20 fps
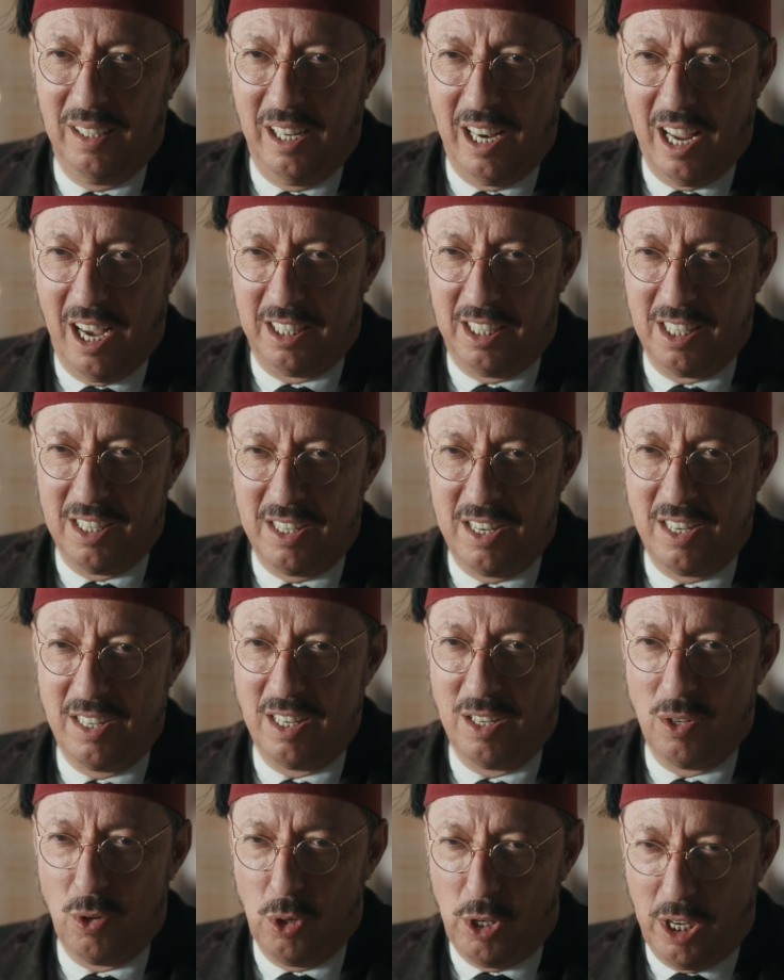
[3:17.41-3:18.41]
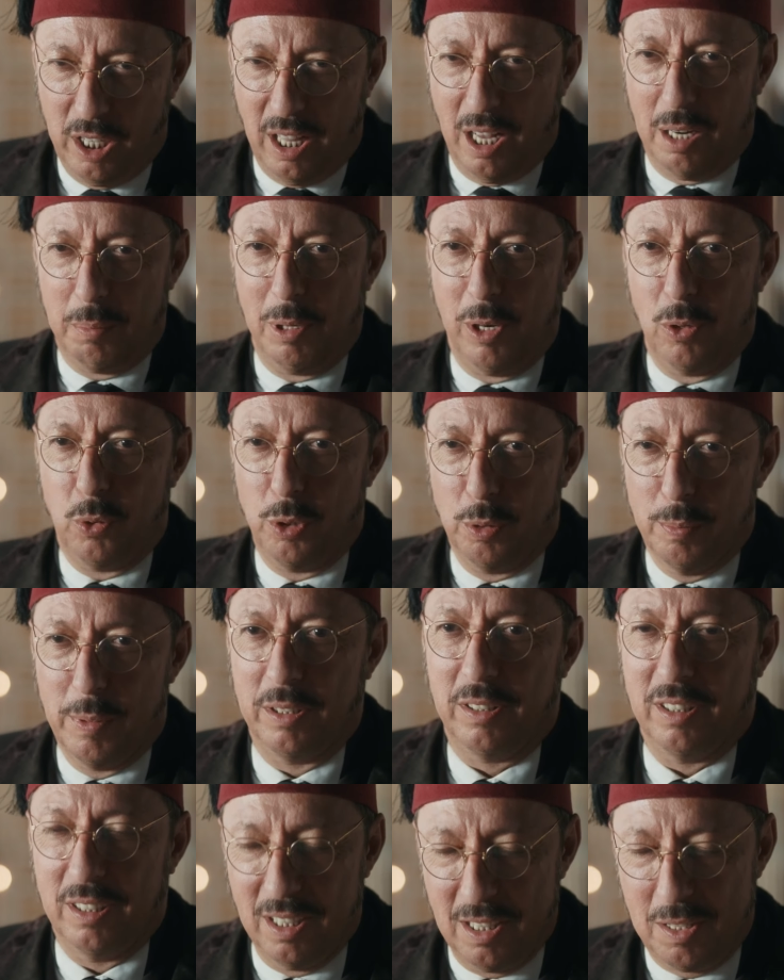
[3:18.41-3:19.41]
Lakin sizin o kadar bile
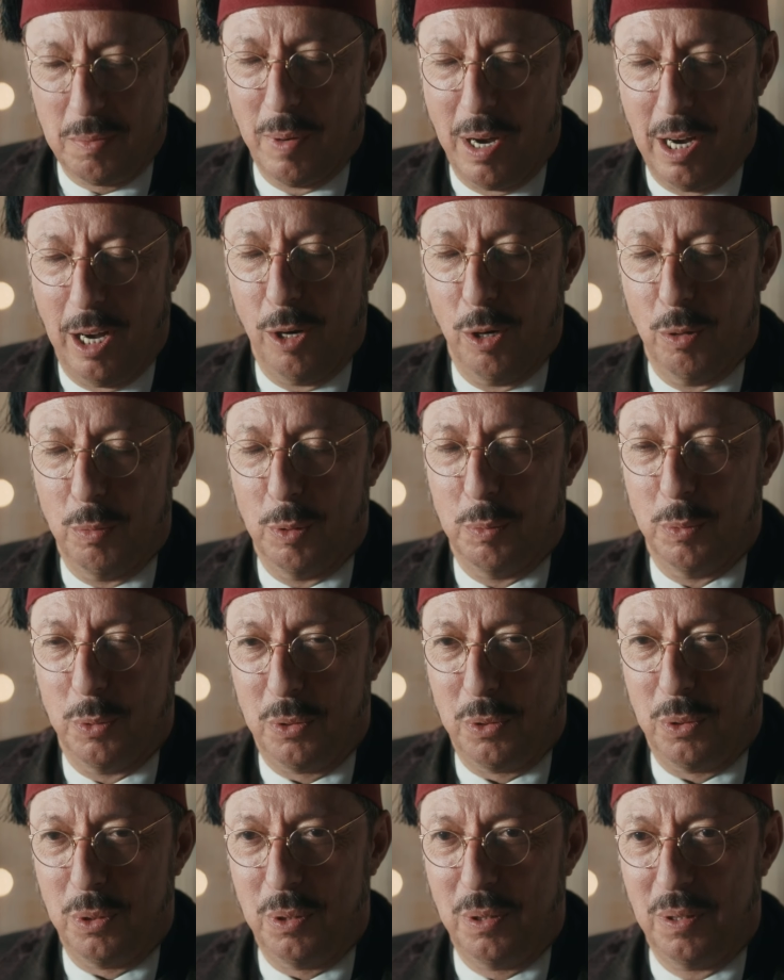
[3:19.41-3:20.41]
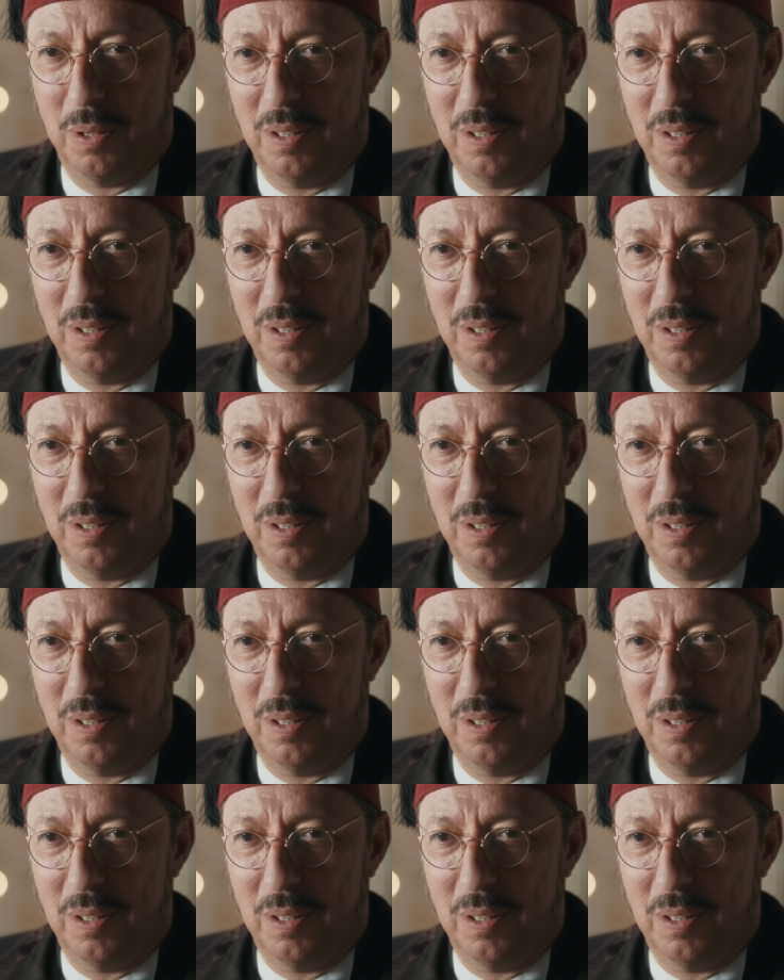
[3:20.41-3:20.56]
uyumadığınız malumumuzdur.